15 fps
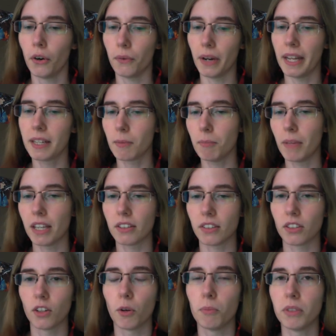
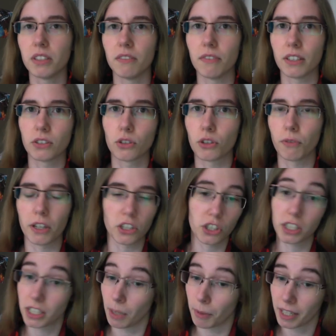randommäßig noch ein bisschen was zu
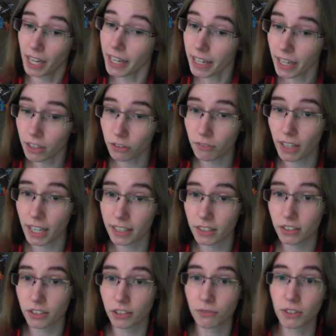quatschen. Ich habe keine Ahnung, wie lang
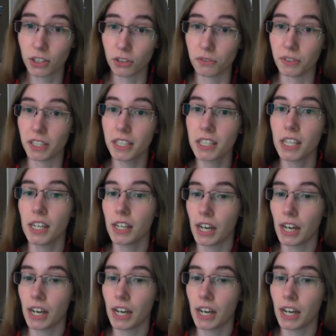dieses Video wird.